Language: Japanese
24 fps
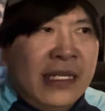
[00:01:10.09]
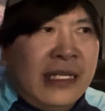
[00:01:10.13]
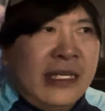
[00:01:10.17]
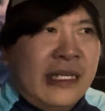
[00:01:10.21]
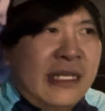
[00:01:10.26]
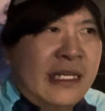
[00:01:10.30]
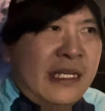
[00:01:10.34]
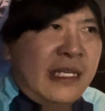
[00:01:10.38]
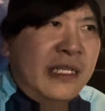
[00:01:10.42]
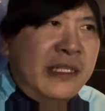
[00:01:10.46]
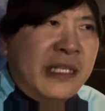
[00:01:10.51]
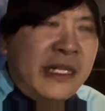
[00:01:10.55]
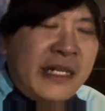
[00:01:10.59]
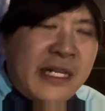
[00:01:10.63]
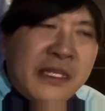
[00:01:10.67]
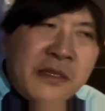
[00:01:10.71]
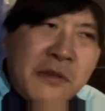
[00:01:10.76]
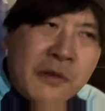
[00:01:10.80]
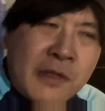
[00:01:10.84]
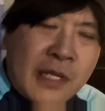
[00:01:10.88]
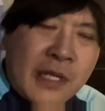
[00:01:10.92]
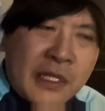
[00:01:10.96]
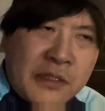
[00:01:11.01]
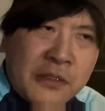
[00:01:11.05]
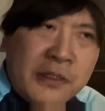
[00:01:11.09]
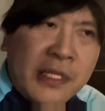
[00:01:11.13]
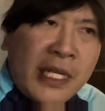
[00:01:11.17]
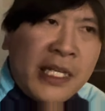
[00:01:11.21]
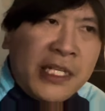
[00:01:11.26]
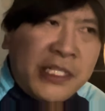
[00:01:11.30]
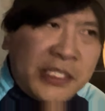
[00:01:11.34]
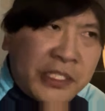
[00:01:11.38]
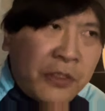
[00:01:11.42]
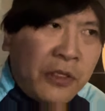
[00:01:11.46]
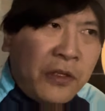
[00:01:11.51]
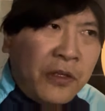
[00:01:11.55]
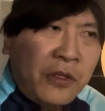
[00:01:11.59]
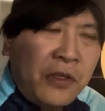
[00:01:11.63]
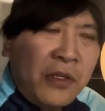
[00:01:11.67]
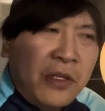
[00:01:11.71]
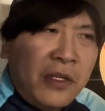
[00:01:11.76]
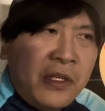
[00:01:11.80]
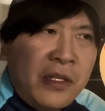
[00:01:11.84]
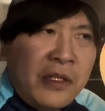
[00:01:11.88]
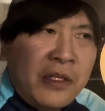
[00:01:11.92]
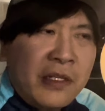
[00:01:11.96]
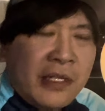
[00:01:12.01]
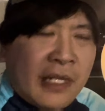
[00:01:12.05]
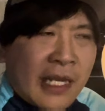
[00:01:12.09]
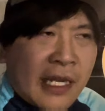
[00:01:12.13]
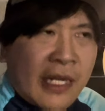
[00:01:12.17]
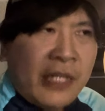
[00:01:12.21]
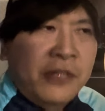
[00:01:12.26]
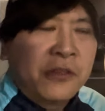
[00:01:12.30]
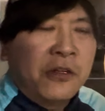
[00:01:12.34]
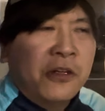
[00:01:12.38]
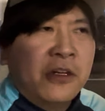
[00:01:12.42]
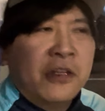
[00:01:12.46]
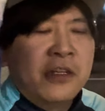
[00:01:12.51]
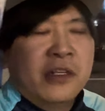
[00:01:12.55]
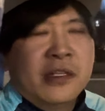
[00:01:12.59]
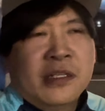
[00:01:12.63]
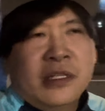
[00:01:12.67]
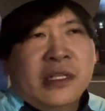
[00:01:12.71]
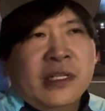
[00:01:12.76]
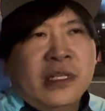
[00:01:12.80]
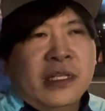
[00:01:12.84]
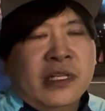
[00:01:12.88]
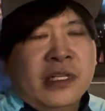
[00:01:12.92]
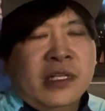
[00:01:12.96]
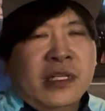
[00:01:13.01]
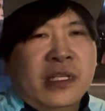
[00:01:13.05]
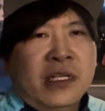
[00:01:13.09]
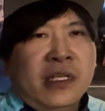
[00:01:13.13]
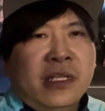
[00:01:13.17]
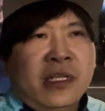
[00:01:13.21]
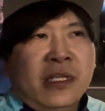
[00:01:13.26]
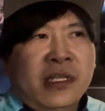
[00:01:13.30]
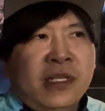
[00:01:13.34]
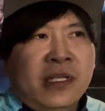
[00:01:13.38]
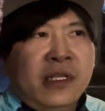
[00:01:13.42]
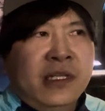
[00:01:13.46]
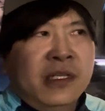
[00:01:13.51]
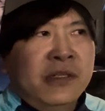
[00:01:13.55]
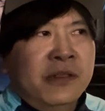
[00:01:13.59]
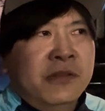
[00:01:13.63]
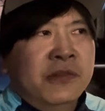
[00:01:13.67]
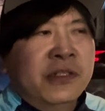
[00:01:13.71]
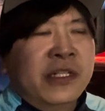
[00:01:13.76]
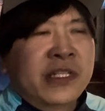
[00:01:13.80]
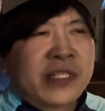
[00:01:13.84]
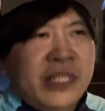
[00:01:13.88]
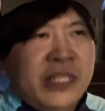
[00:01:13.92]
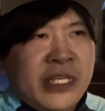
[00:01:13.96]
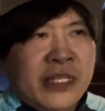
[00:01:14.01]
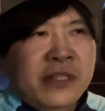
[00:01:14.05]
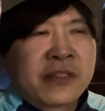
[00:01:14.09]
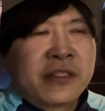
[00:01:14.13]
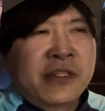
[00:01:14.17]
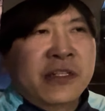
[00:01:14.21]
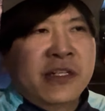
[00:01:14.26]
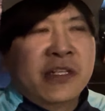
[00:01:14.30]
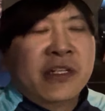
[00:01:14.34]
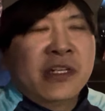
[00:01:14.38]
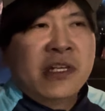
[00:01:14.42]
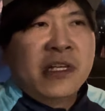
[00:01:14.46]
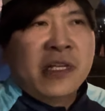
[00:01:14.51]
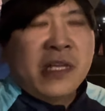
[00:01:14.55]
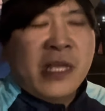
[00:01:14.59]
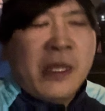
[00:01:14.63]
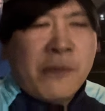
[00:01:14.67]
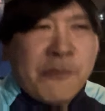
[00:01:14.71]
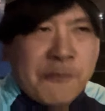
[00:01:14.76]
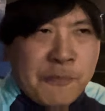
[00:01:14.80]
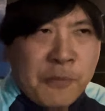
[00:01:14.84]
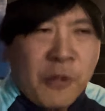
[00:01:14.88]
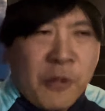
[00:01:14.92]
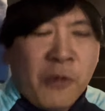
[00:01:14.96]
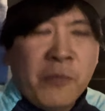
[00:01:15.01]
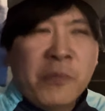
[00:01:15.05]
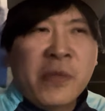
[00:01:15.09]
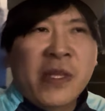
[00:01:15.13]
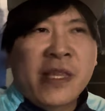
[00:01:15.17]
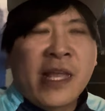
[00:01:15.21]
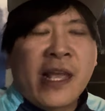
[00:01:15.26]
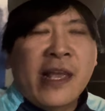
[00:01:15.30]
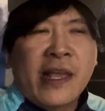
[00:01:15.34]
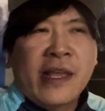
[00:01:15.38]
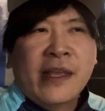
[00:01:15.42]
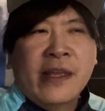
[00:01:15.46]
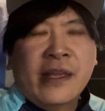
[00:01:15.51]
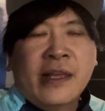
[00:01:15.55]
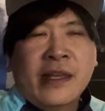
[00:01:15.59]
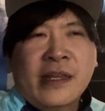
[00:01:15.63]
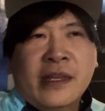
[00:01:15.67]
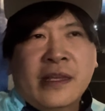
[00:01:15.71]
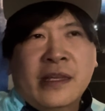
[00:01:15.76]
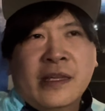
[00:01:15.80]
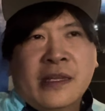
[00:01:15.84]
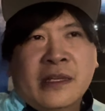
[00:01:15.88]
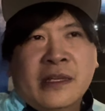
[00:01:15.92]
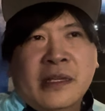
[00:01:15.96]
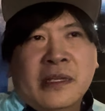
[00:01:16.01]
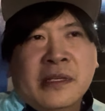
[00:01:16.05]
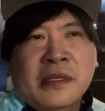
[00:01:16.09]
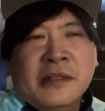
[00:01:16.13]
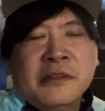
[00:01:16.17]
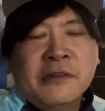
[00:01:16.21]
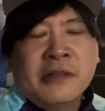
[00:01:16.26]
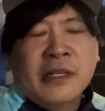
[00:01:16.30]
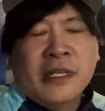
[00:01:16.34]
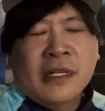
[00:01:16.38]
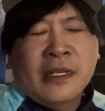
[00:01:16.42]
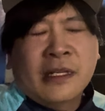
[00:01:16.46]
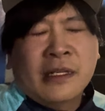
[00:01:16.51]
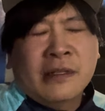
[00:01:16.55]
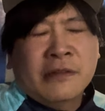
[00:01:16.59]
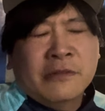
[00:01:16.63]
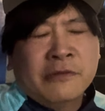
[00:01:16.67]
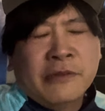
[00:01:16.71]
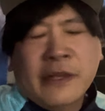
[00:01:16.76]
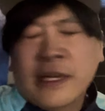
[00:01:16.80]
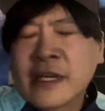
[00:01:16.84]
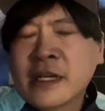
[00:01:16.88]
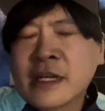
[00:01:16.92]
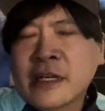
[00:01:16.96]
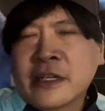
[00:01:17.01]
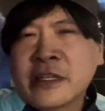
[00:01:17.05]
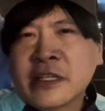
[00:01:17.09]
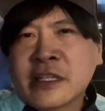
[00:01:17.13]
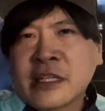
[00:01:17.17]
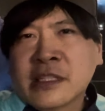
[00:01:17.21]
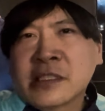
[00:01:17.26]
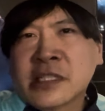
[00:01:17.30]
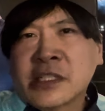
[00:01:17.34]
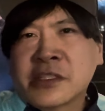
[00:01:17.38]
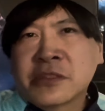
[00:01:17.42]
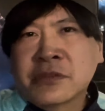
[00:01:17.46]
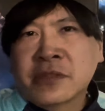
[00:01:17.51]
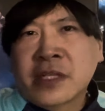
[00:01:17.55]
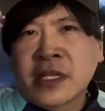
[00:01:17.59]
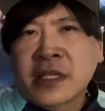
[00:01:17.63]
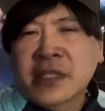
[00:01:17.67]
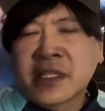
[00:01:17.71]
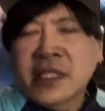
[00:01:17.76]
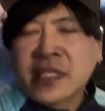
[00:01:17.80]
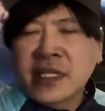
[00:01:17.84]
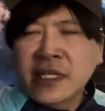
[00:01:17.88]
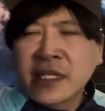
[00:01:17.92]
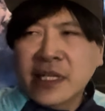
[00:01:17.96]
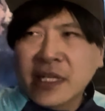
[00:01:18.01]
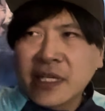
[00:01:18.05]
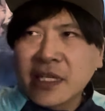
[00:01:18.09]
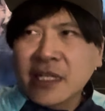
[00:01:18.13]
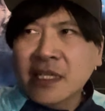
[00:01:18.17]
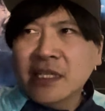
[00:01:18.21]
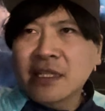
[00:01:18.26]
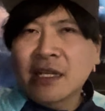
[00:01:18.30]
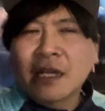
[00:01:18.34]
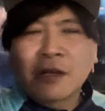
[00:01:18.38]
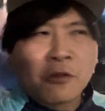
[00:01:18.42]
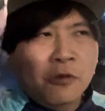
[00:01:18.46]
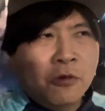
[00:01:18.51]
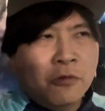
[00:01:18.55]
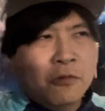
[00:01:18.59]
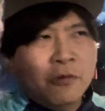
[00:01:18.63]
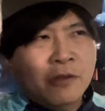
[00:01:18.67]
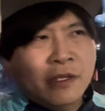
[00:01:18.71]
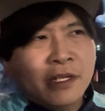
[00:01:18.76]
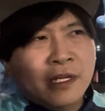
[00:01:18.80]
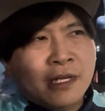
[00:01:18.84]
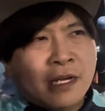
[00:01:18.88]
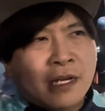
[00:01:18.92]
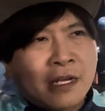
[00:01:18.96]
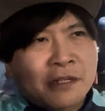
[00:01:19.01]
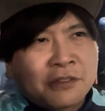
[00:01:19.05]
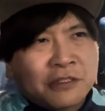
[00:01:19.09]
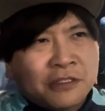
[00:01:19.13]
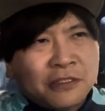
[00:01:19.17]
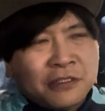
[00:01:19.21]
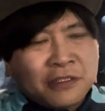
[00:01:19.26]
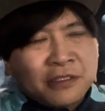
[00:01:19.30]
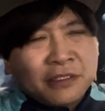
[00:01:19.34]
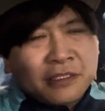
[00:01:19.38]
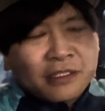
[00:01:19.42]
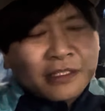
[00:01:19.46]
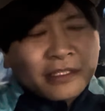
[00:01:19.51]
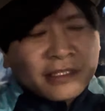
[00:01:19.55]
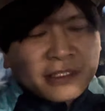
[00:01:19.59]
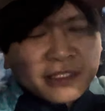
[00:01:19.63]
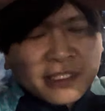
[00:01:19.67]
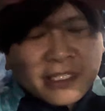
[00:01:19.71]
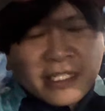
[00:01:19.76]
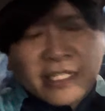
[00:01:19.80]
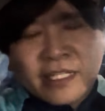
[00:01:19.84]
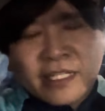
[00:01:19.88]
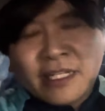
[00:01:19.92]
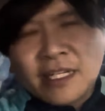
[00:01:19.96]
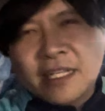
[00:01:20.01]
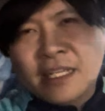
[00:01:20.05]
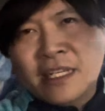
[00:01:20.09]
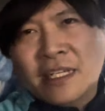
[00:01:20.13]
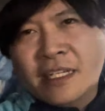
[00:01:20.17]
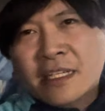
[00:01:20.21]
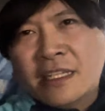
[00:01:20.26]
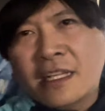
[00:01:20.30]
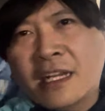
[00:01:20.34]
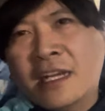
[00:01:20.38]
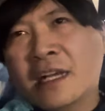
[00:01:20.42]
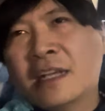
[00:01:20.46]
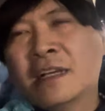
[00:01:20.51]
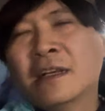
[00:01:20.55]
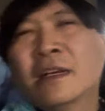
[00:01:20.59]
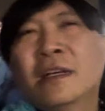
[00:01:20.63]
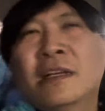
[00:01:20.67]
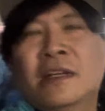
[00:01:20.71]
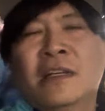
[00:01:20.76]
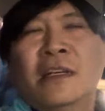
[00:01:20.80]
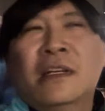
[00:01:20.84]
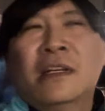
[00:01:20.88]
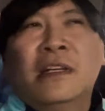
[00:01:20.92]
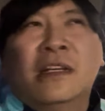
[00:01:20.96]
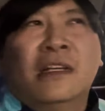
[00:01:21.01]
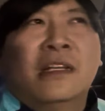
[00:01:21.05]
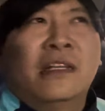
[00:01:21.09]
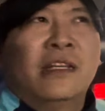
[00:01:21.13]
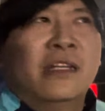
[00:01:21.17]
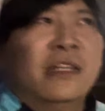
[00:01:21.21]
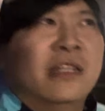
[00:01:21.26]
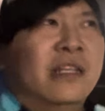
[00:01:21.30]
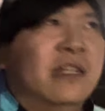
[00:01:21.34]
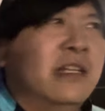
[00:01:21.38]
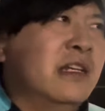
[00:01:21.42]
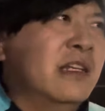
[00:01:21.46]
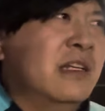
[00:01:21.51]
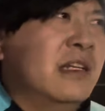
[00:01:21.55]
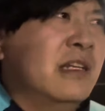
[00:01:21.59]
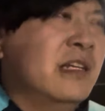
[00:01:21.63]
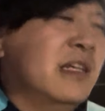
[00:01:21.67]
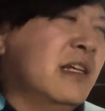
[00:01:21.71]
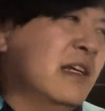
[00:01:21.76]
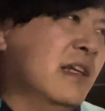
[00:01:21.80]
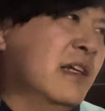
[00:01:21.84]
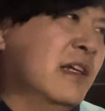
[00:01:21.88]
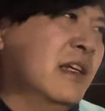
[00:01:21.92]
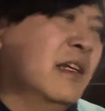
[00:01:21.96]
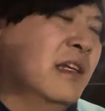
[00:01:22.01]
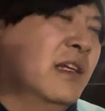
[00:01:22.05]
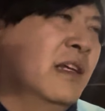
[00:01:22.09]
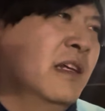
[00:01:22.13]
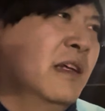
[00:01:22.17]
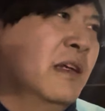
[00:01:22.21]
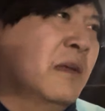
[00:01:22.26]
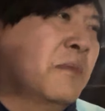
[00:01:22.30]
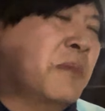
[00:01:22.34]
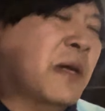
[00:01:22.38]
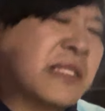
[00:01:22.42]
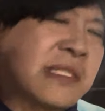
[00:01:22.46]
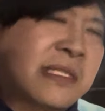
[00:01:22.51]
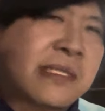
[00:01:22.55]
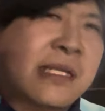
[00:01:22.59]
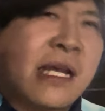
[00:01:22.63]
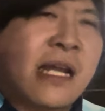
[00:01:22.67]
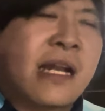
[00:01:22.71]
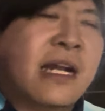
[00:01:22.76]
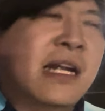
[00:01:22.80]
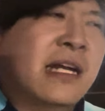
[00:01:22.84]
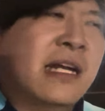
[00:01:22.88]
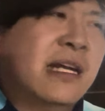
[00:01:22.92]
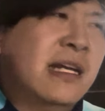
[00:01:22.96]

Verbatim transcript: えー、で、レッドカード退場からの、えー、フリーキック、1本目で上、上原力也選手のね、綺麗な弧を描く、綺麗な、えー、パスから、